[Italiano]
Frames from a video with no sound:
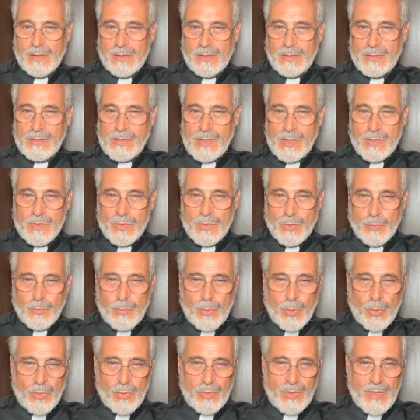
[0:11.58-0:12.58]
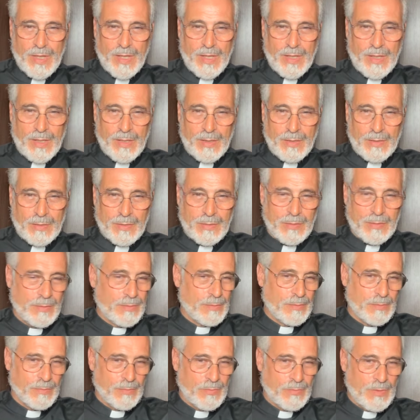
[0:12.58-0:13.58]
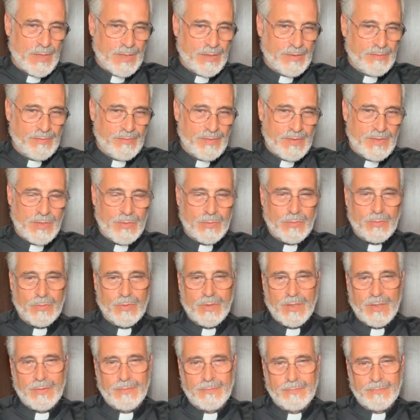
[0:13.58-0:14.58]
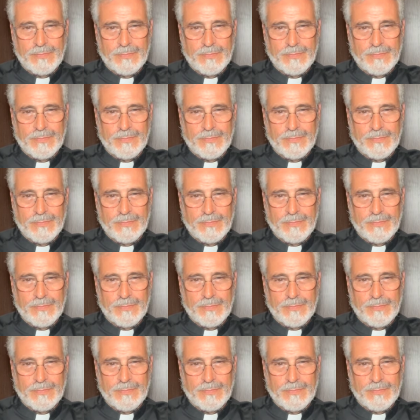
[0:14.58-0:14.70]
Gesù pone una divisione,